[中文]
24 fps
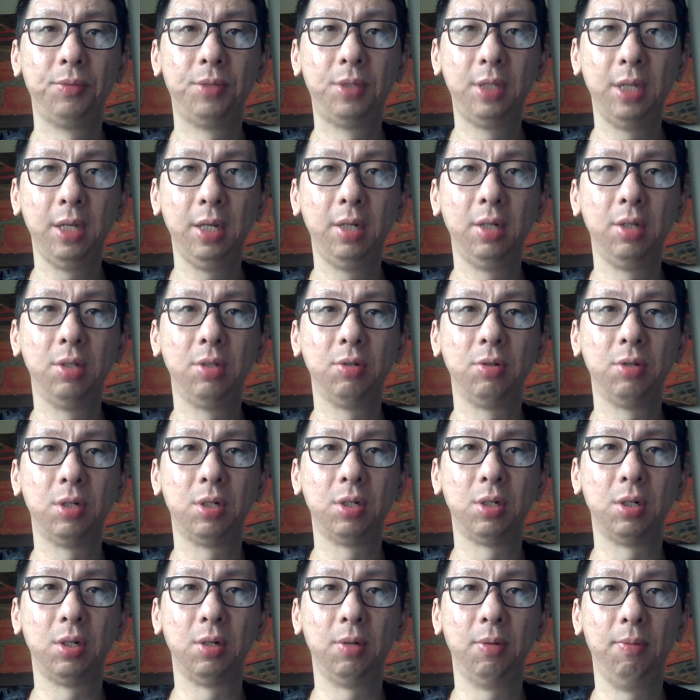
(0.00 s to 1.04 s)
这个就
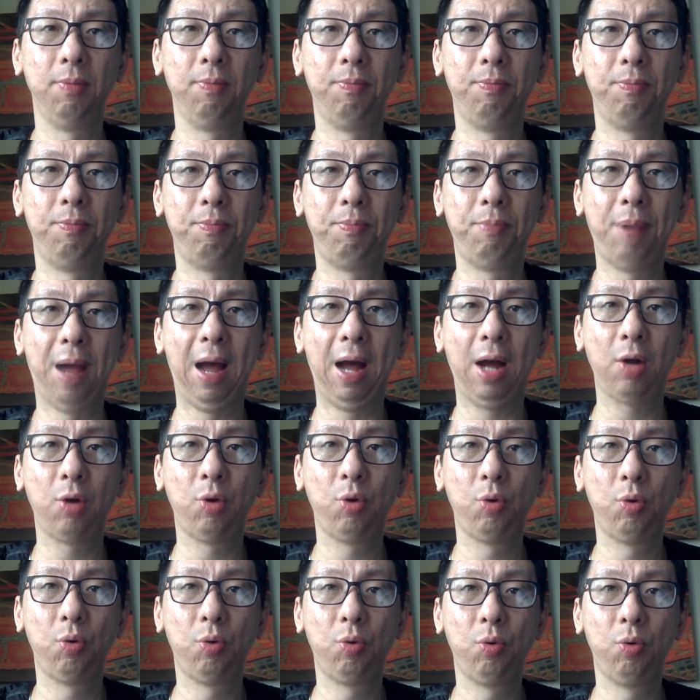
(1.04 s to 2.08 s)
是把
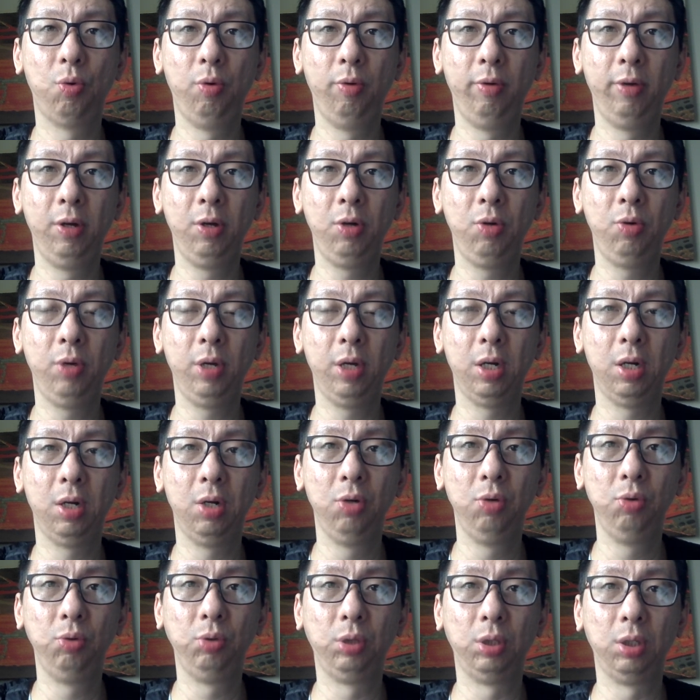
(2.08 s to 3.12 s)
郭文贵和
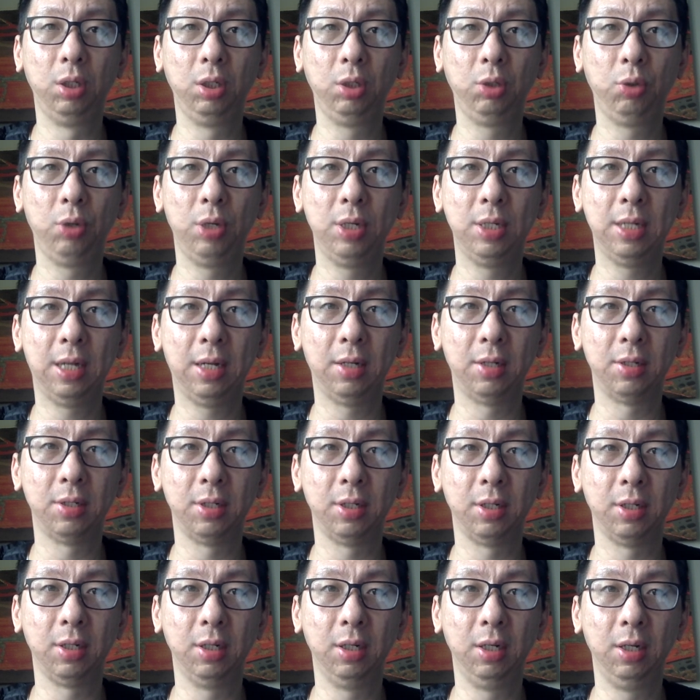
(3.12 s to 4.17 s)
路德推上了
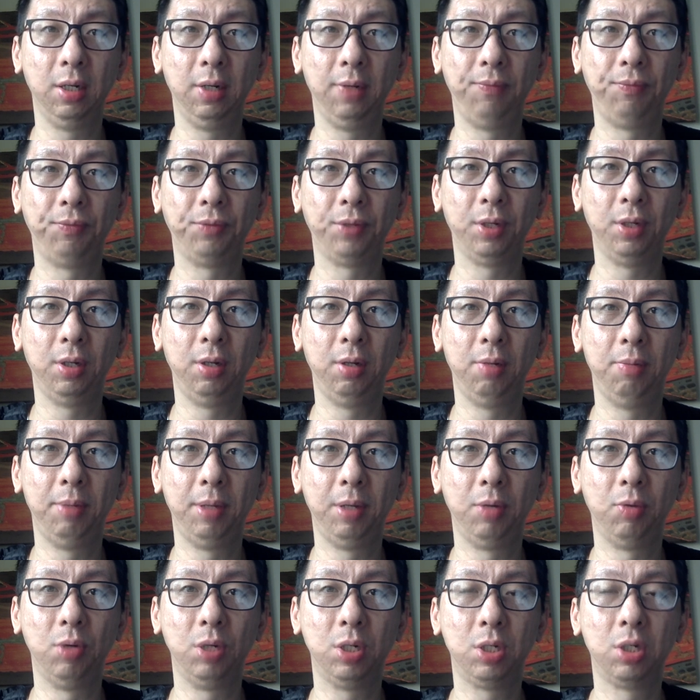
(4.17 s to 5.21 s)
这个呃美
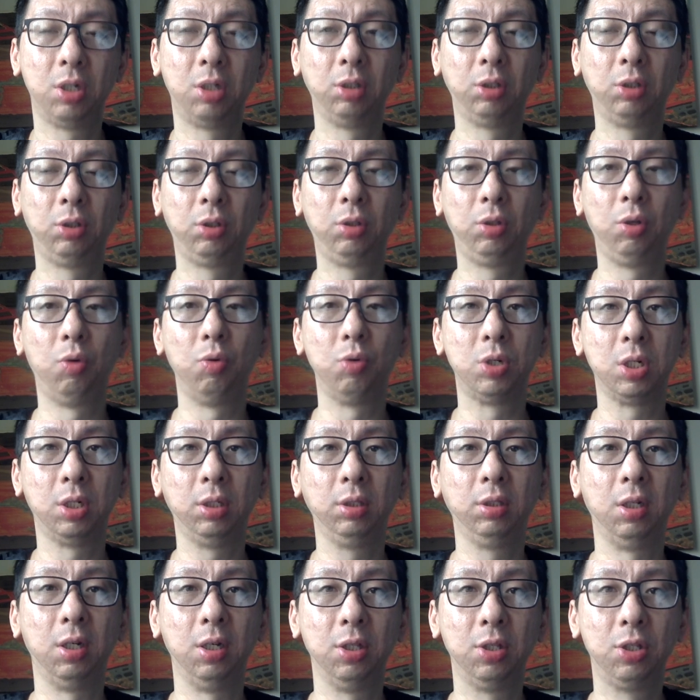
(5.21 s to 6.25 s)
国政治斗
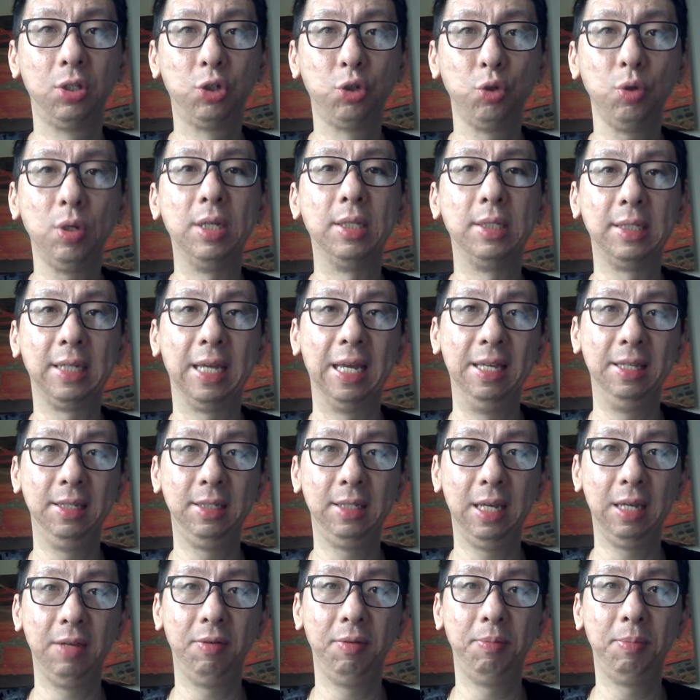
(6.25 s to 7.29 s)
争的最前
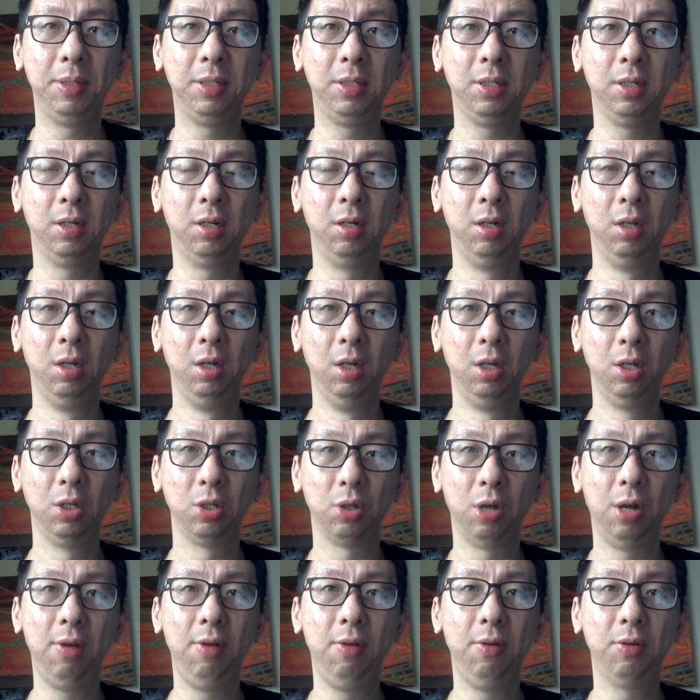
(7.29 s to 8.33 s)
线。因为毕竟
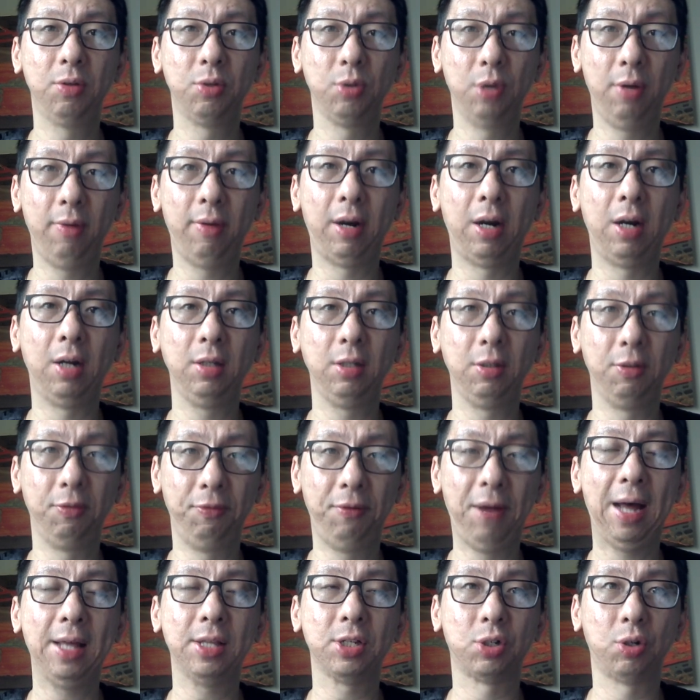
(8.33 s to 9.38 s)
昨晚昨天晚上你
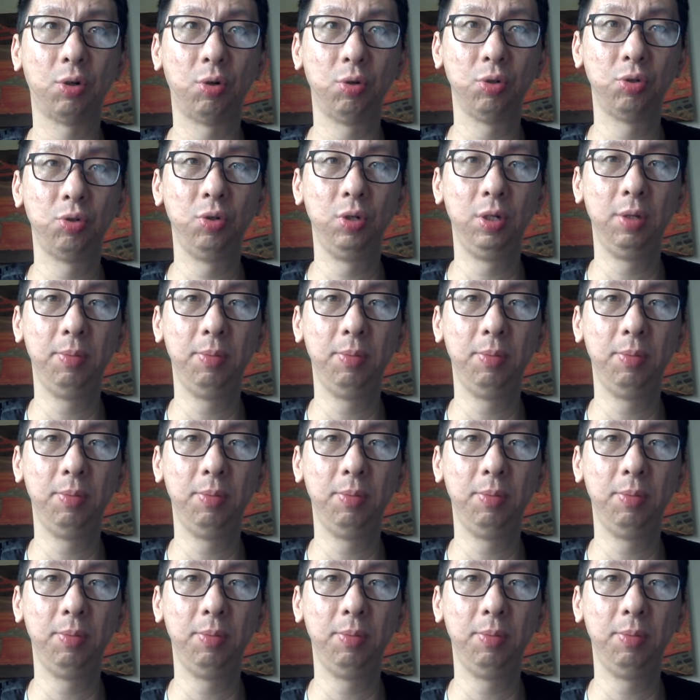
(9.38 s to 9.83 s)
发的时候，距